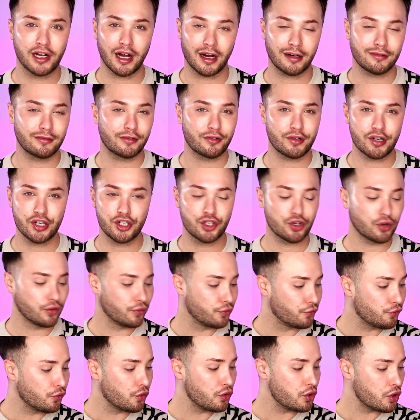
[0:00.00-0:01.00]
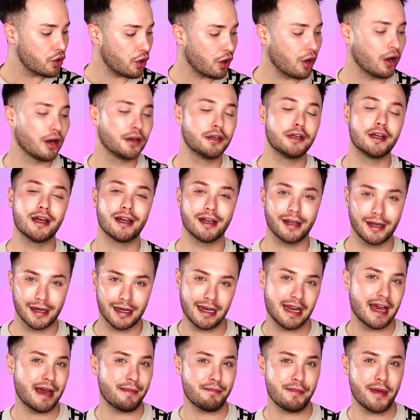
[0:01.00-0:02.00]
Coverage und Full-on
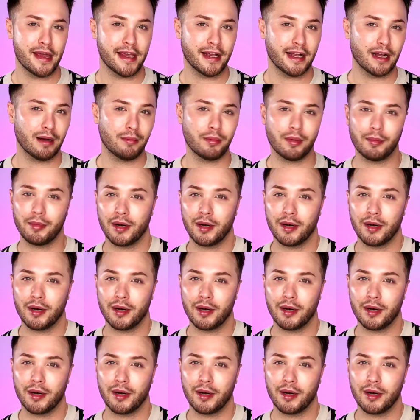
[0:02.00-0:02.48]
Glam-Make-up.